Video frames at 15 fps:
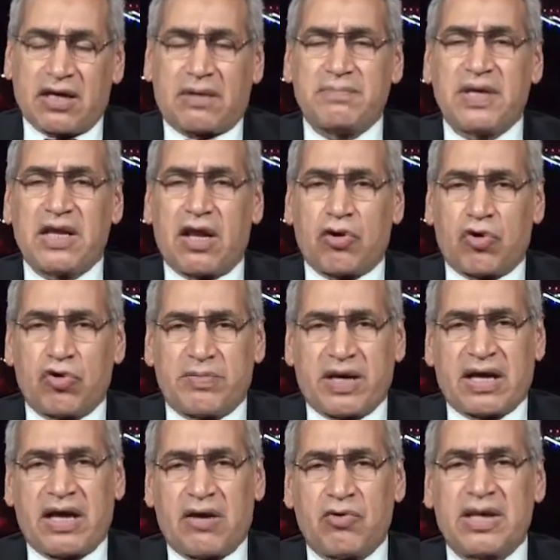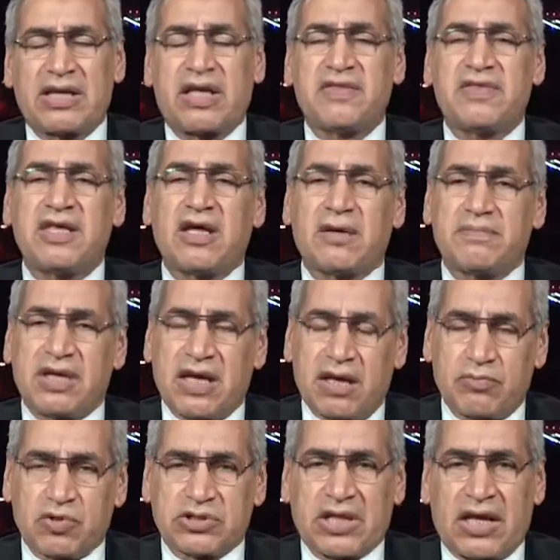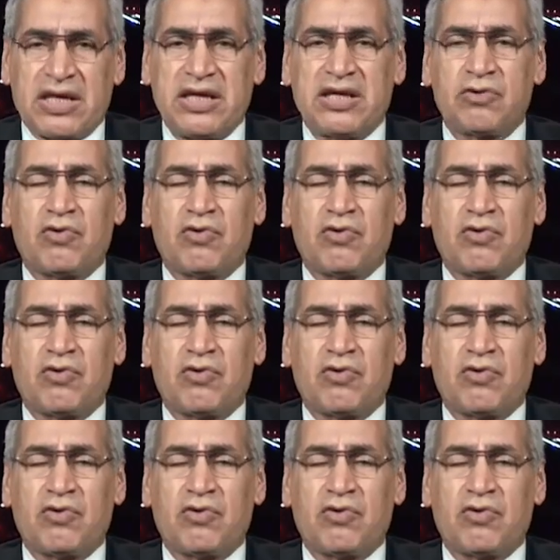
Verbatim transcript: من الخبراء والكثير من المطلعين